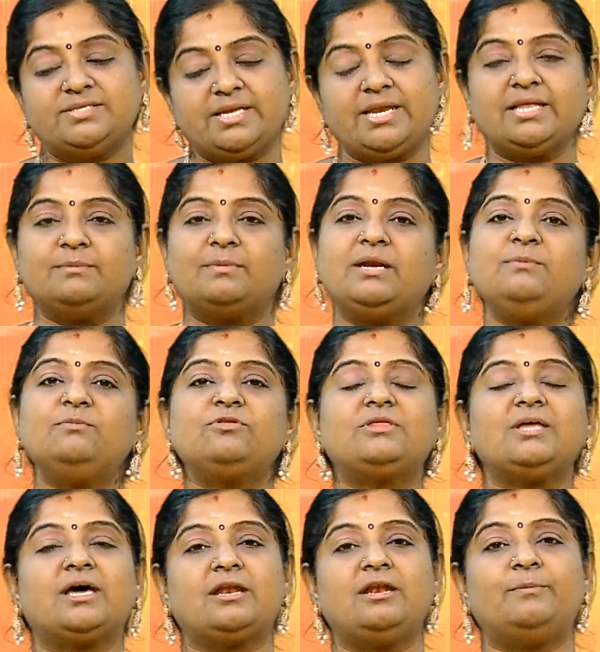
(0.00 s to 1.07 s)
சரி அந்த
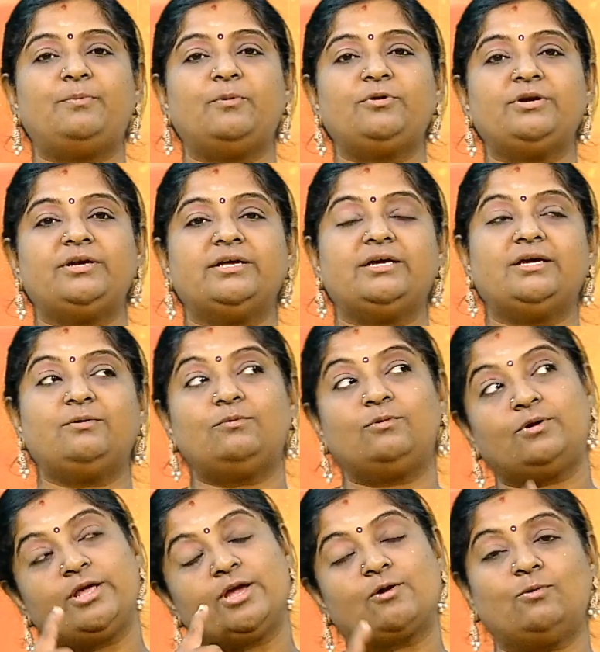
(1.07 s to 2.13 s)
மணிமுத்தாறில் போட்டுட்டு
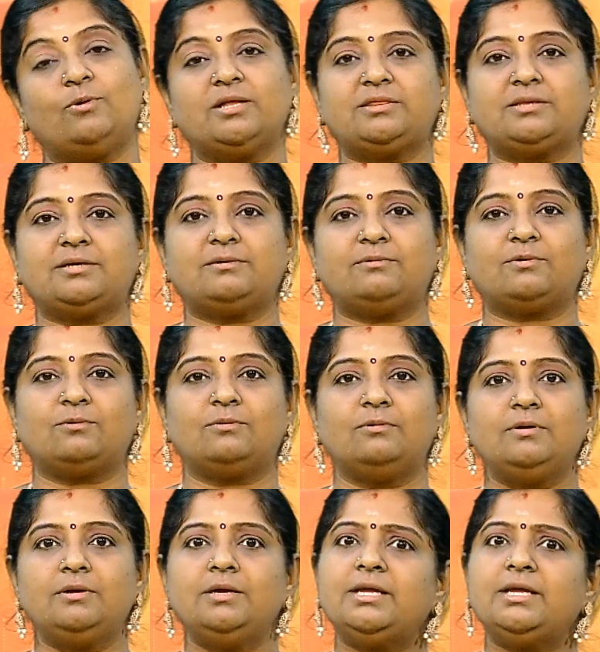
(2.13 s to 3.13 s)
உன்னுடைய குளத்துக்கு வரும்